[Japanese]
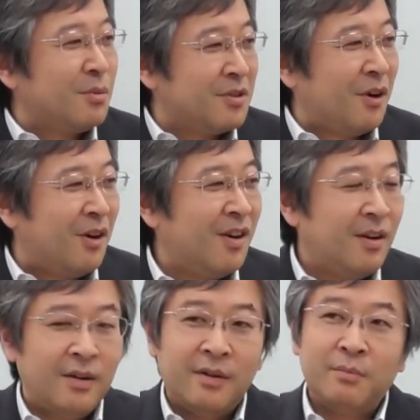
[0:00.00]
思うんですよ。
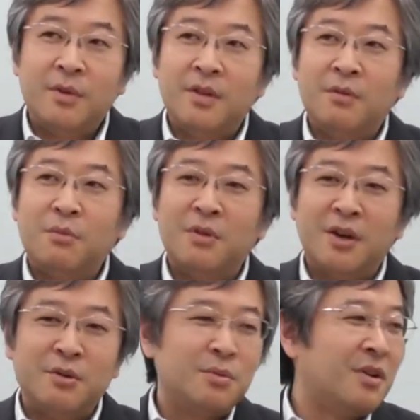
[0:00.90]
みんな法
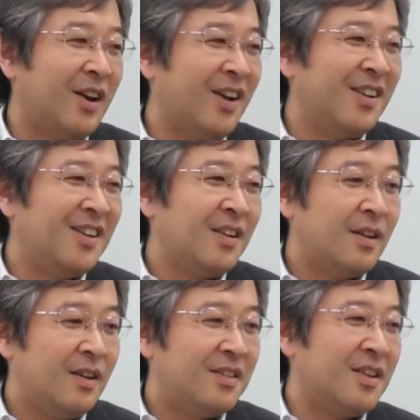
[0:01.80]
学部とかね、
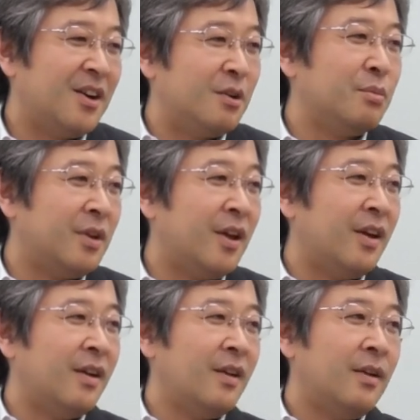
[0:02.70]
経済学部
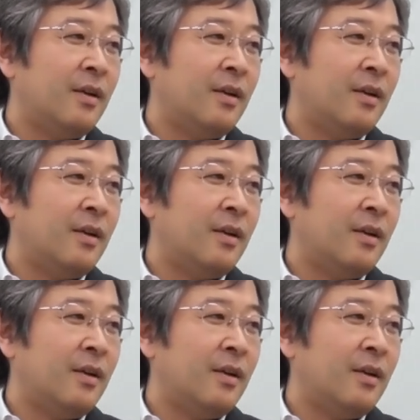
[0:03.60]
で。